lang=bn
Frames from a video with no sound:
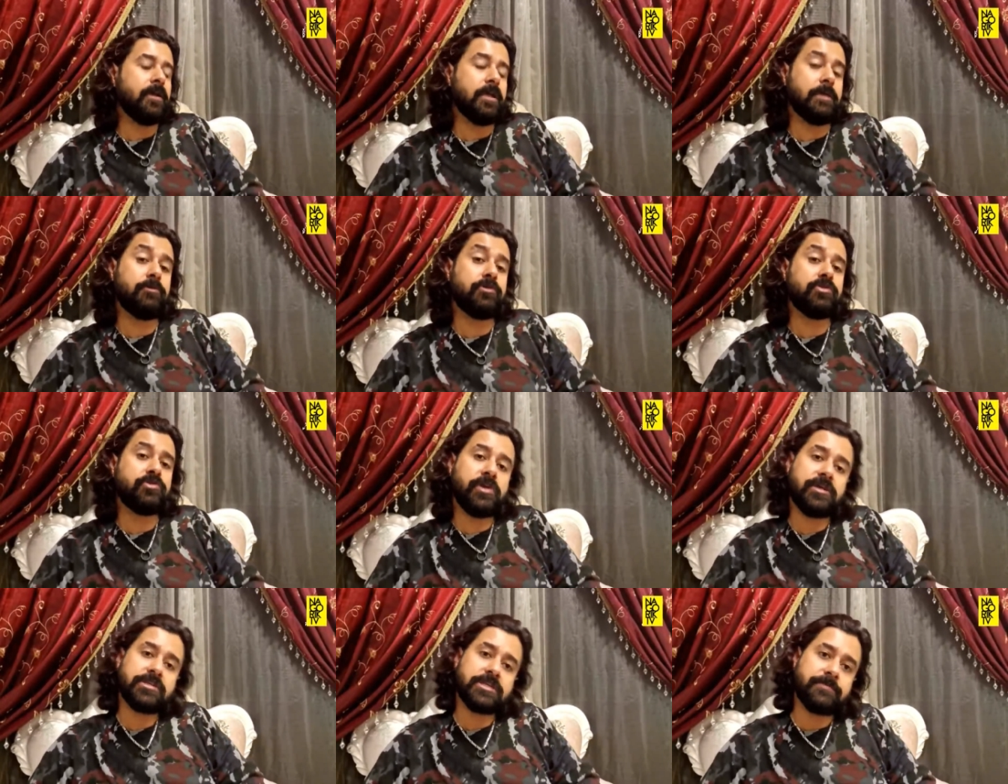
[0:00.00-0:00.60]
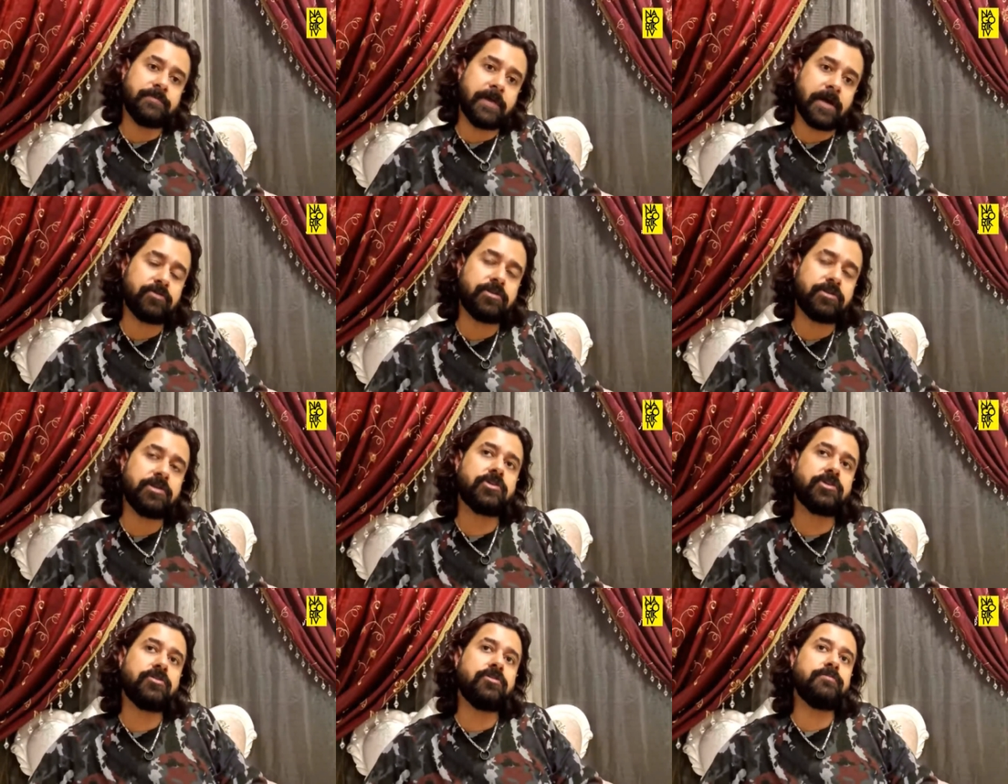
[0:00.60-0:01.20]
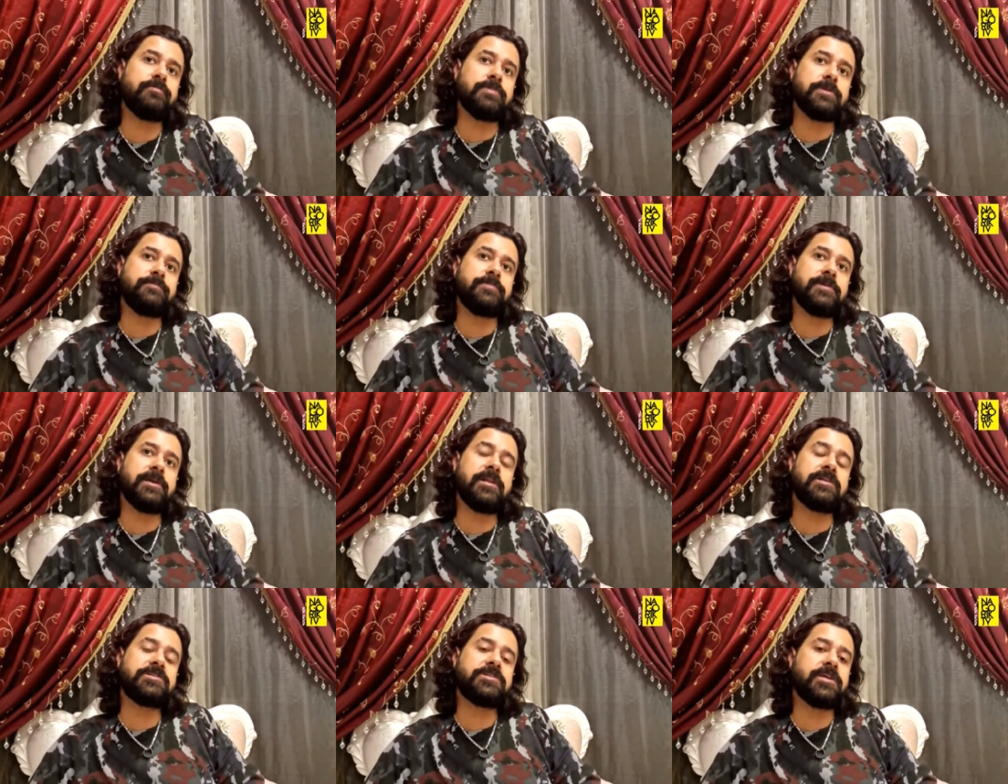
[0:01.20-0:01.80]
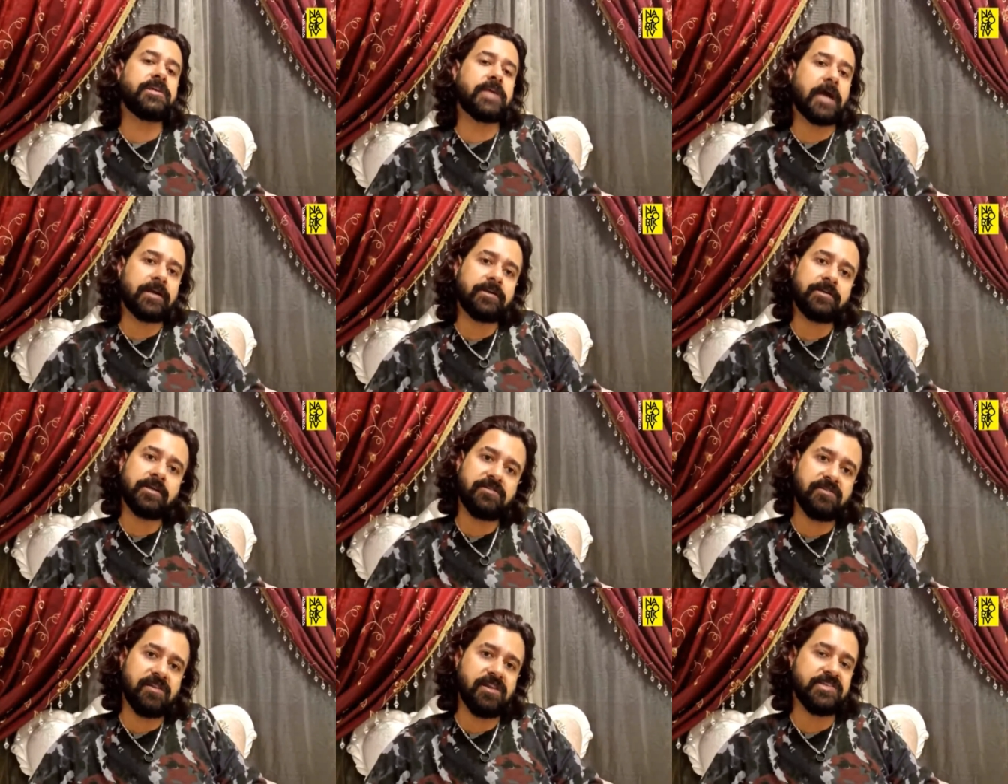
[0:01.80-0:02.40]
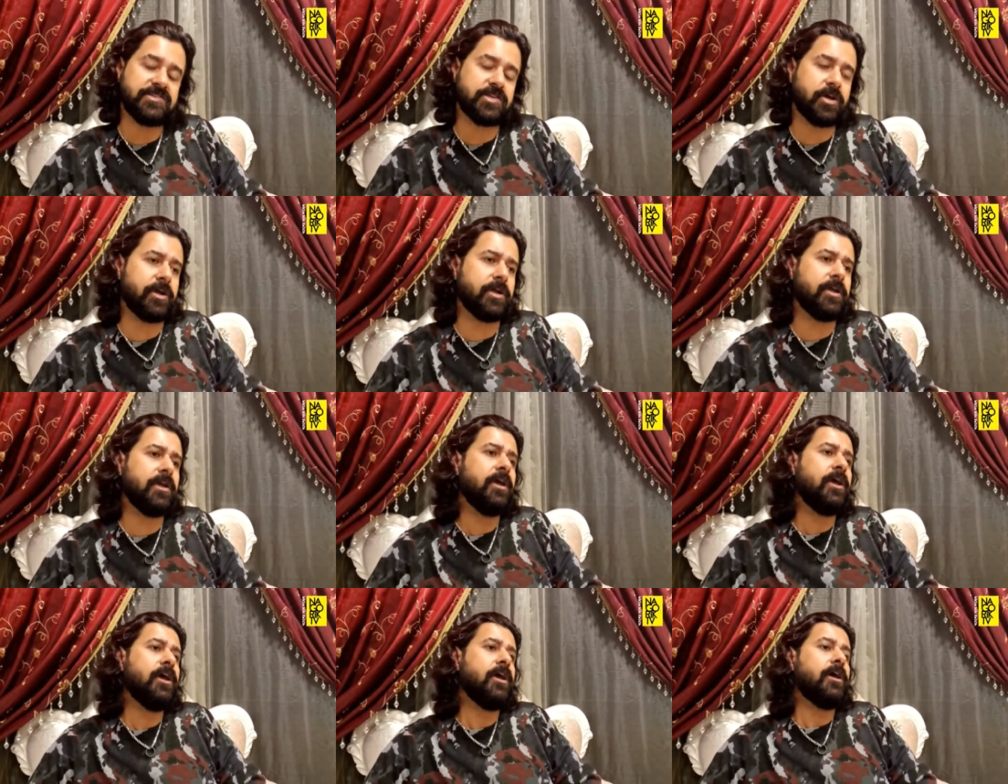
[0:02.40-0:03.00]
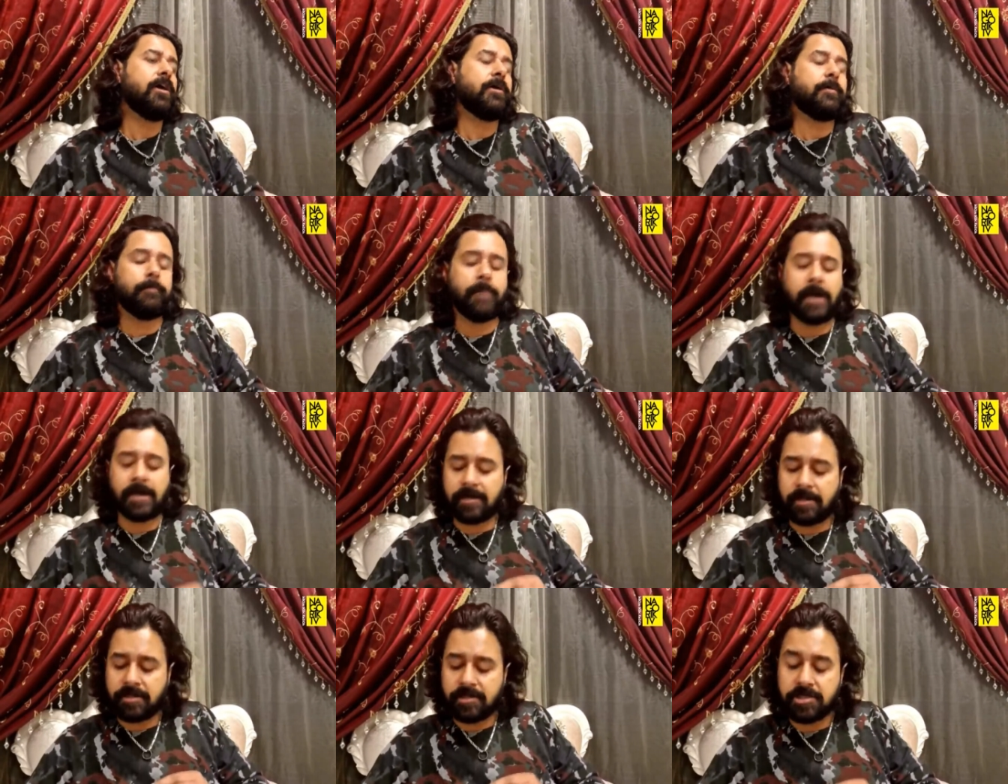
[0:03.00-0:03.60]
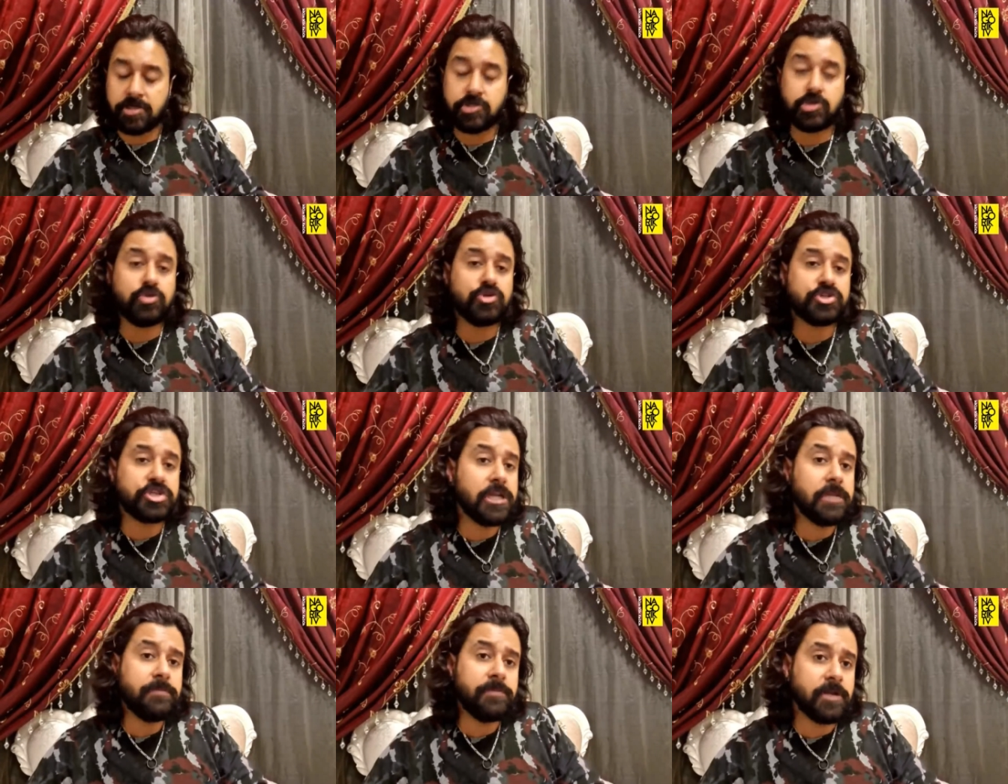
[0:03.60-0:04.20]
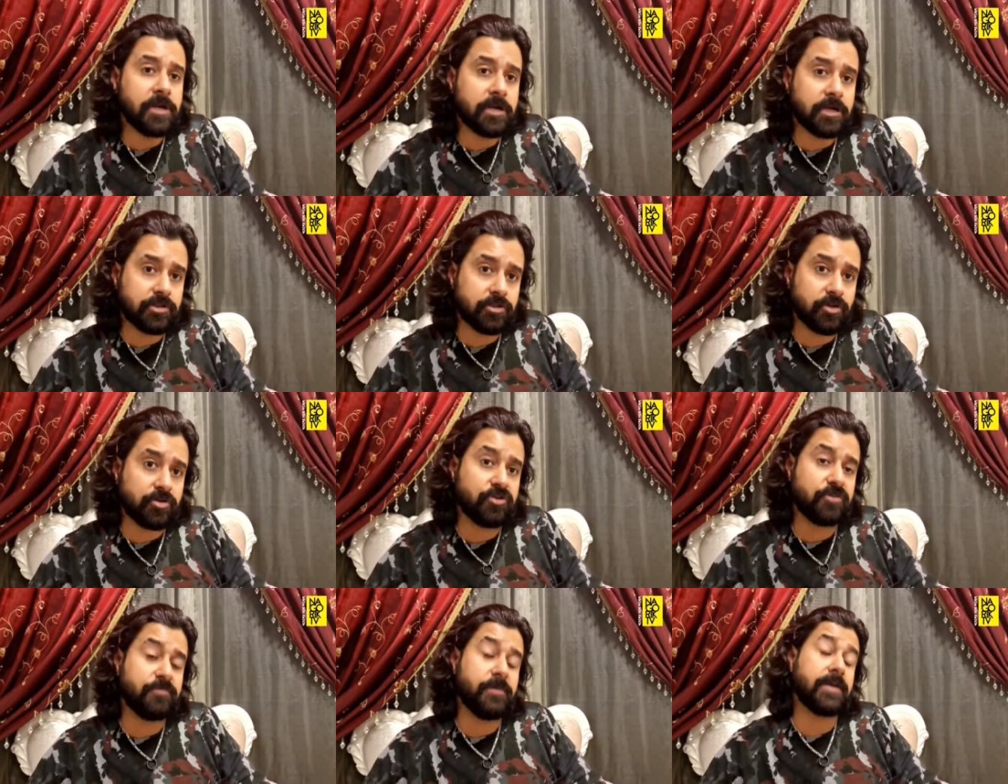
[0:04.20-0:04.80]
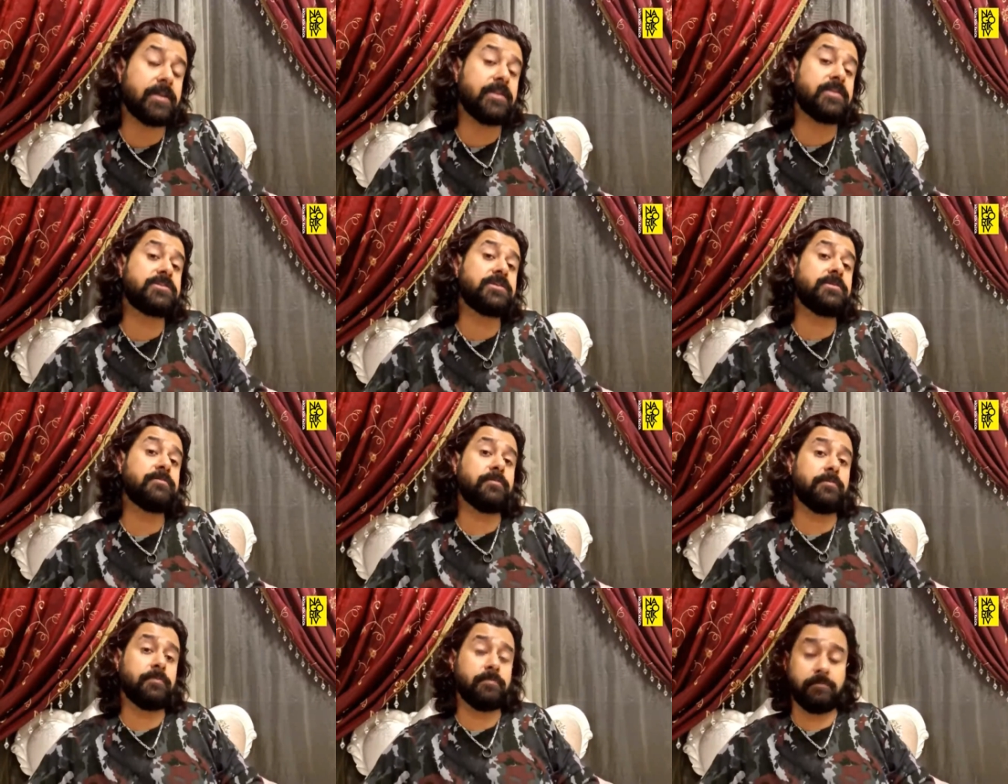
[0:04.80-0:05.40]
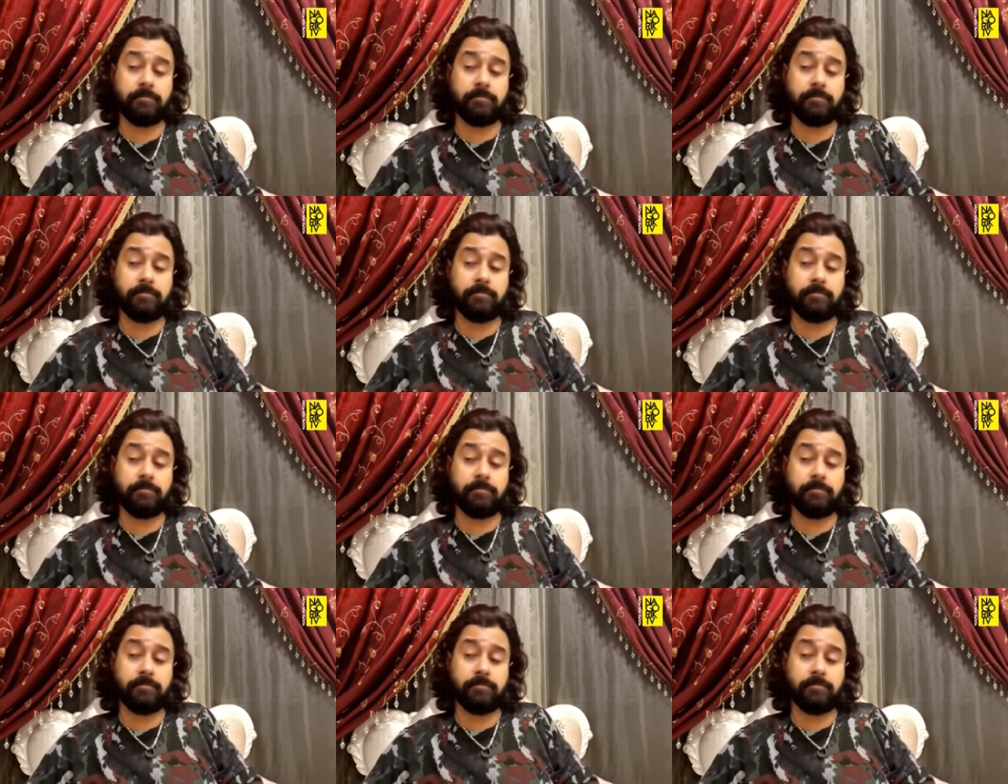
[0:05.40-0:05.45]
এবং দুই হাজার বারোতে যখন বিপিএল এর সেই গানটা রিলিজ হয় বাংলাদেশের শুধু শিল্পীরা না তখন বাংলাদেশের